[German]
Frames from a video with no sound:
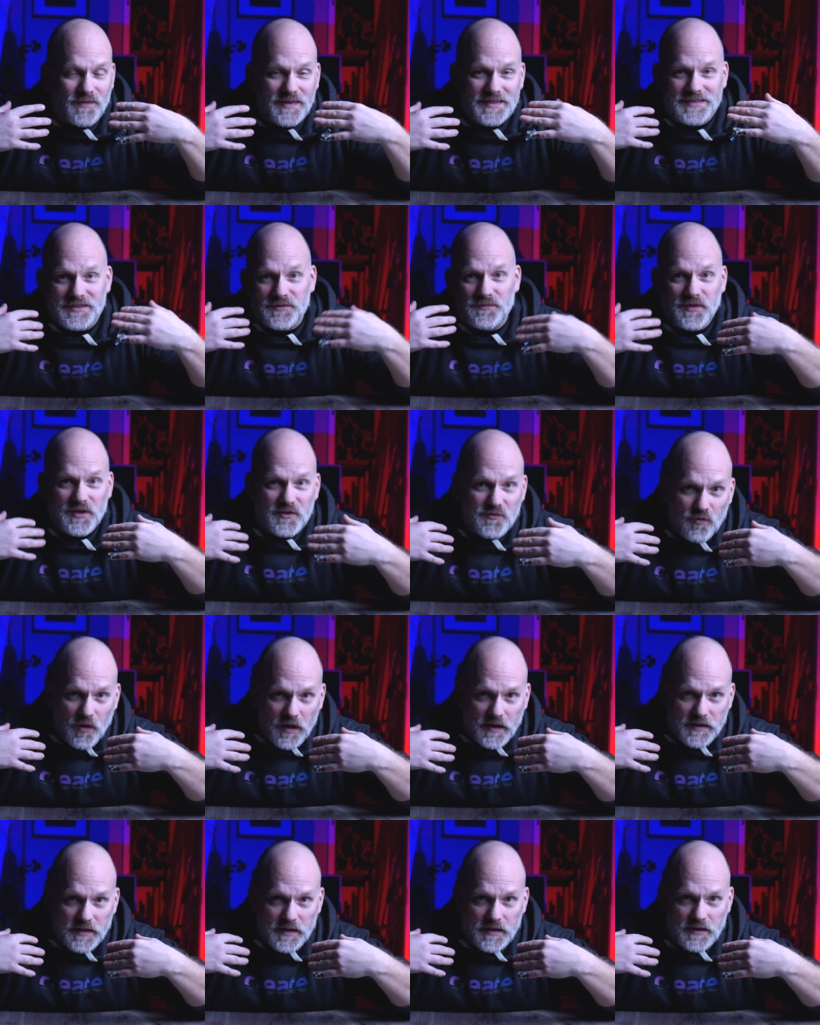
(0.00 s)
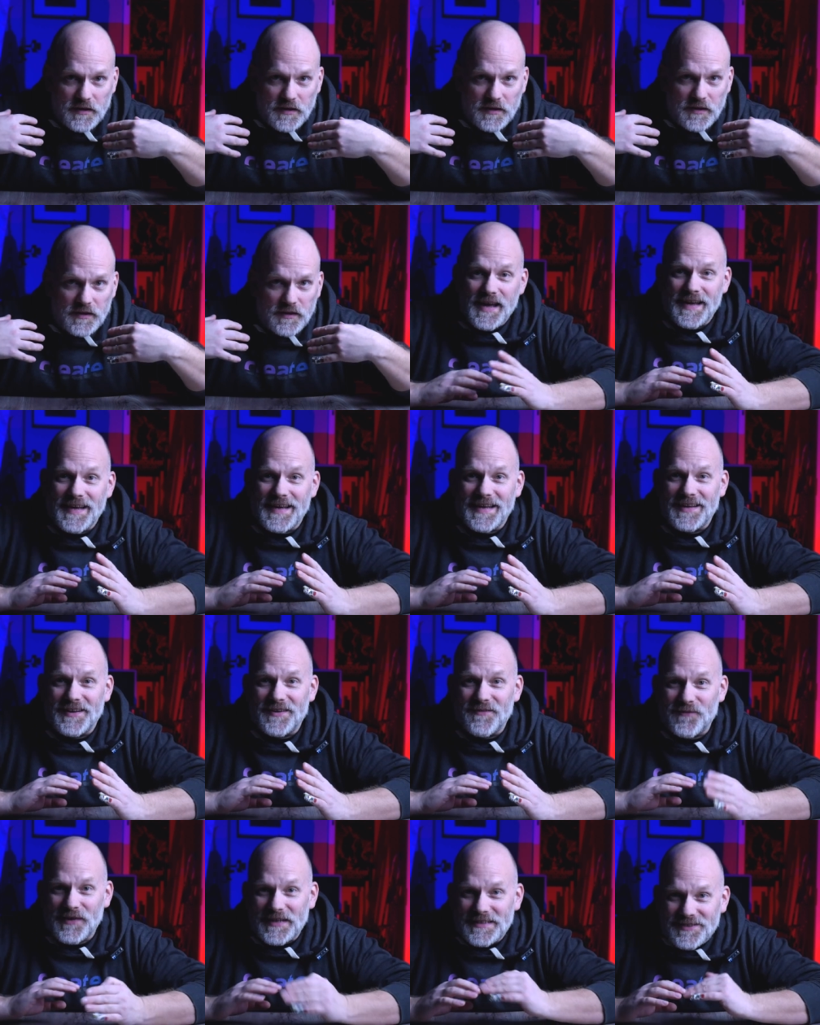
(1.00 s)
was die Frisur angeht.
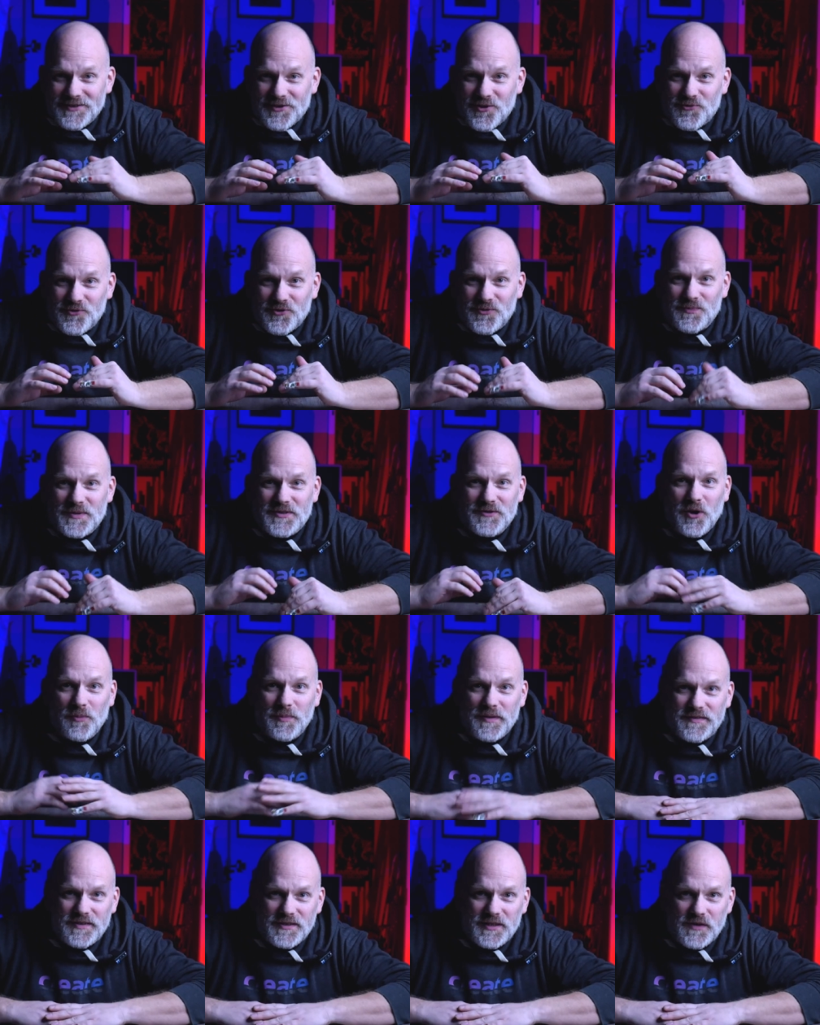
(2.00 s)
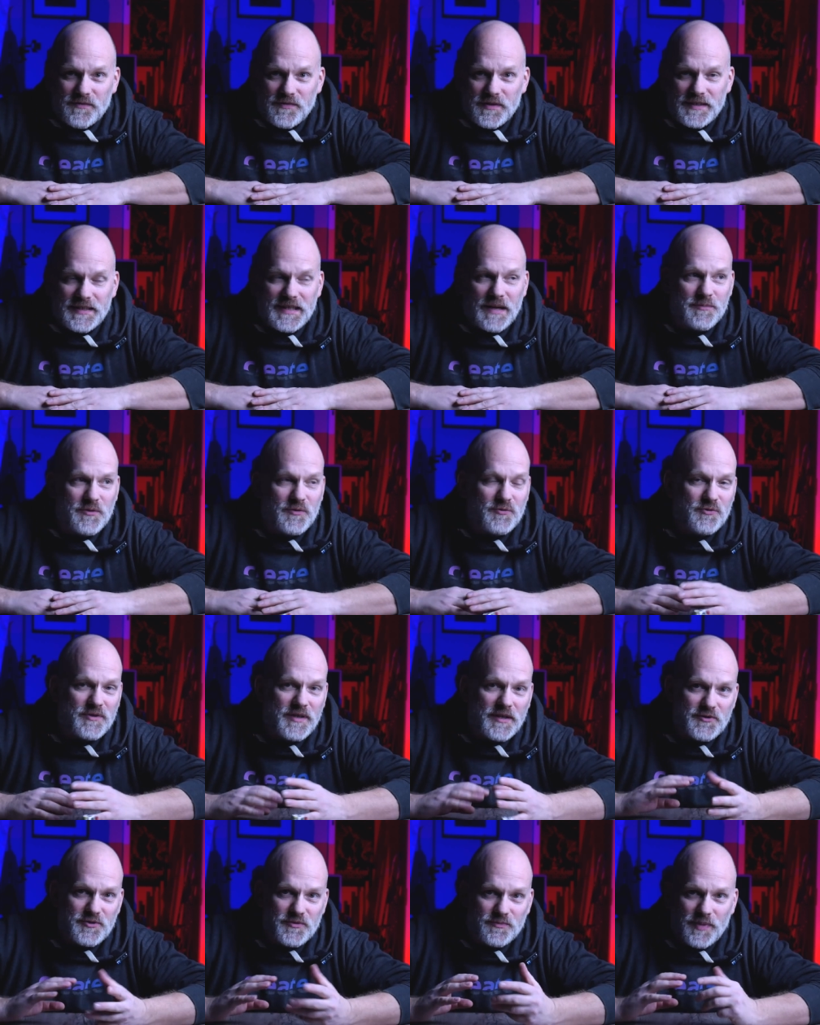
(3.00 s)
Wenn es dann natürlich ein bisschen komplizierter wird, ich habe
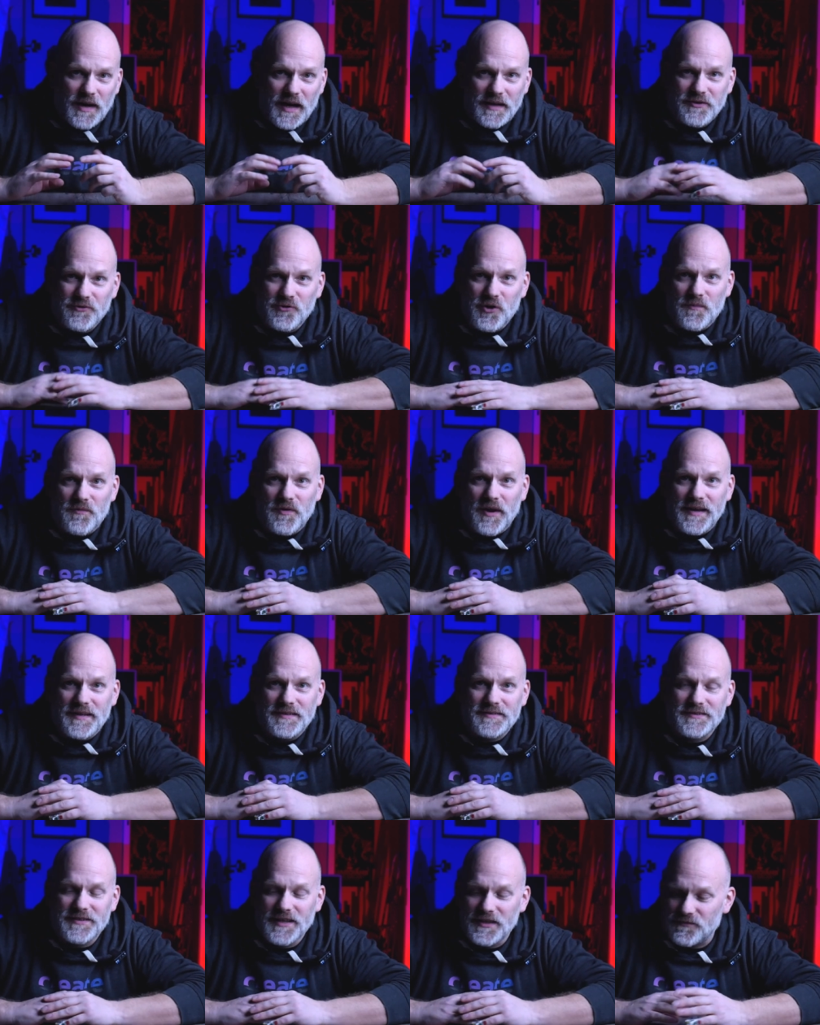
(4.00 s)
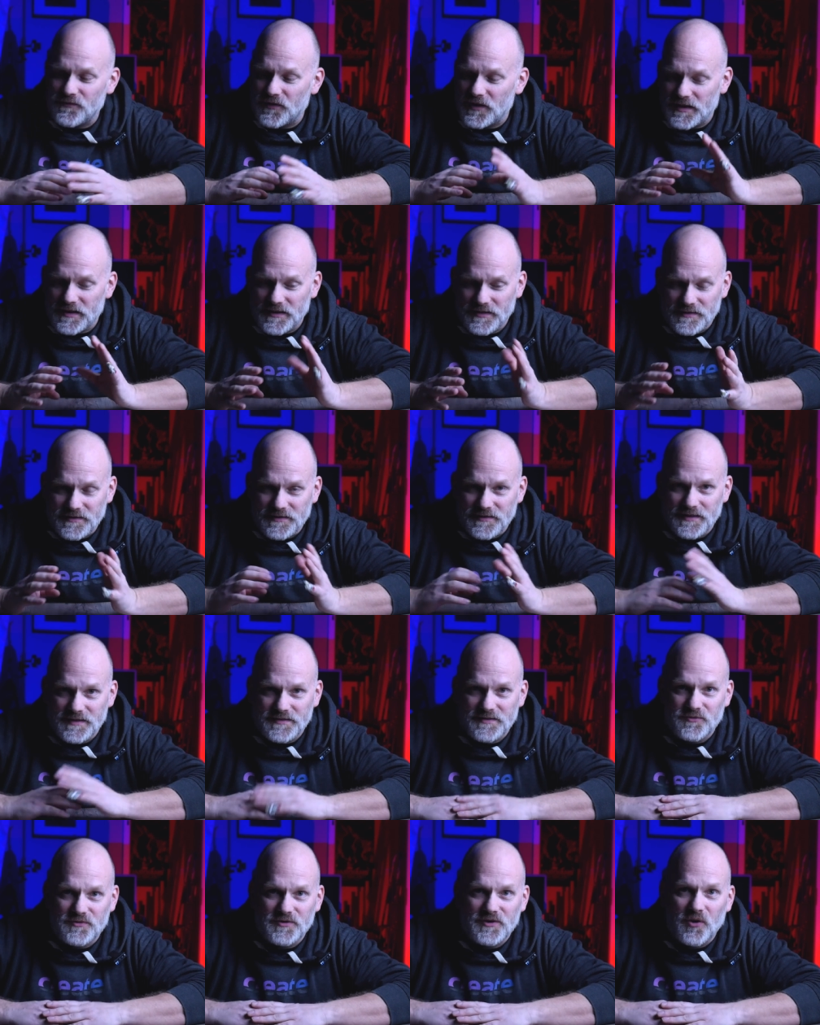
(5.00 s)
natürlich jetzt schon ein paar andere Köpfe eingescannt, weil die
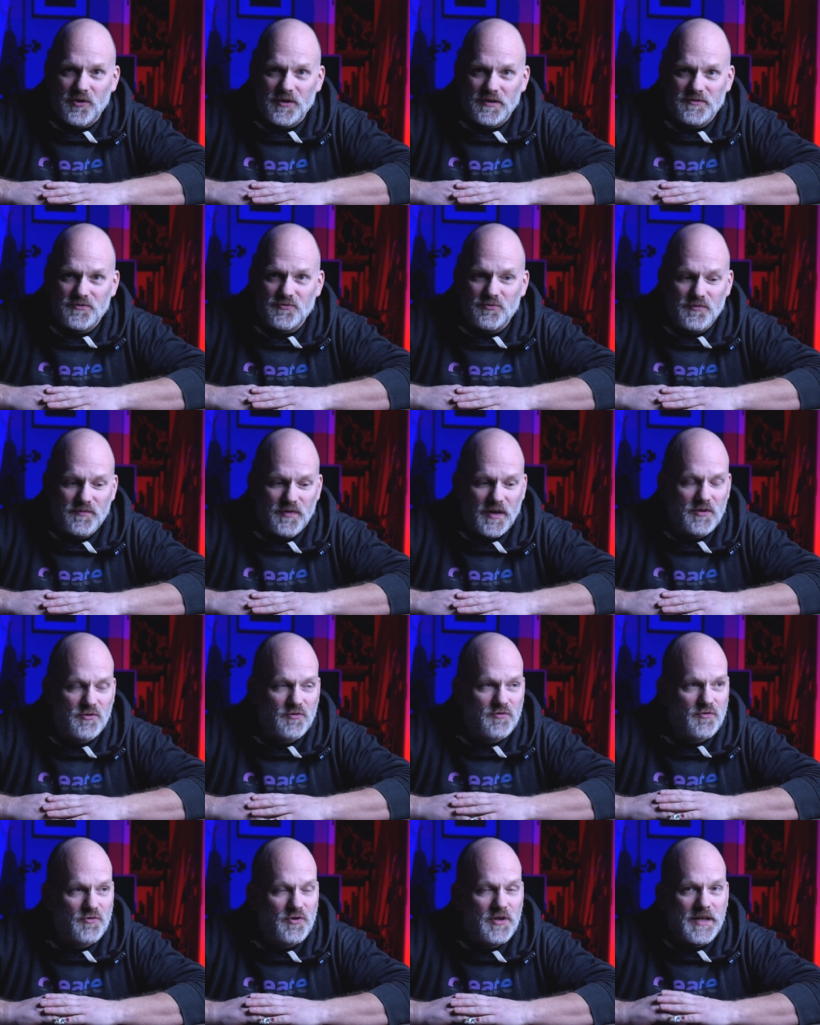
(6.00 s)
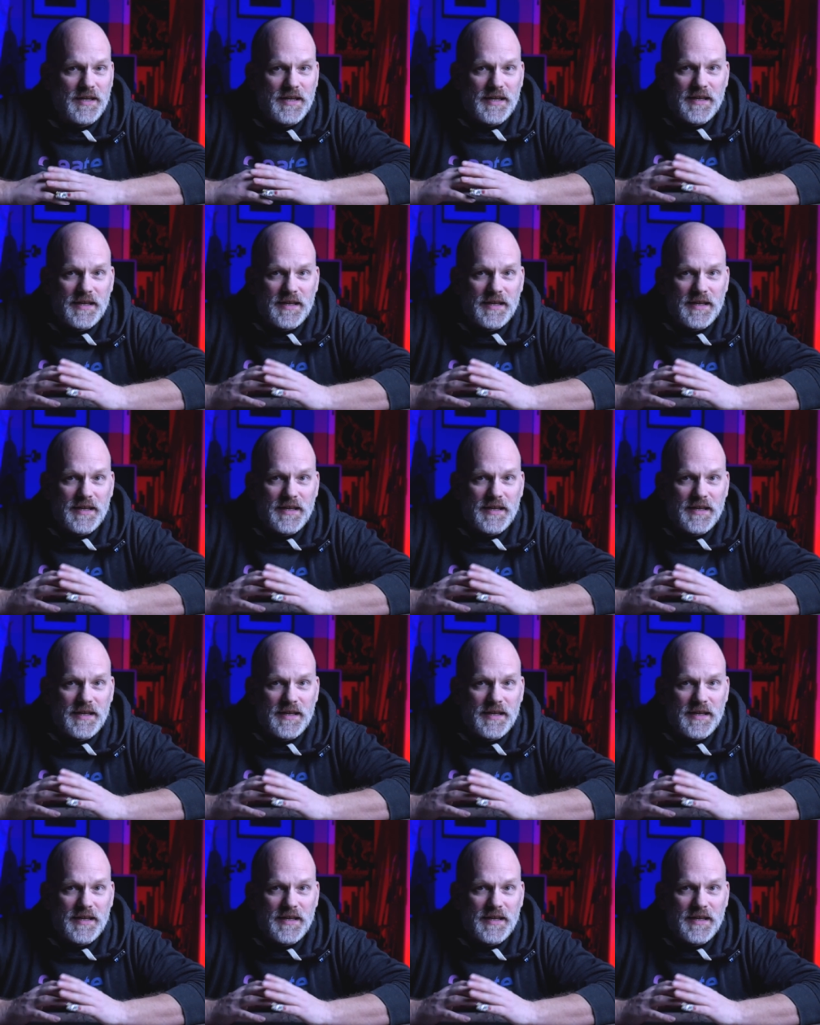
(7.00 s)
das natürlich auch ganz cool fanden und so.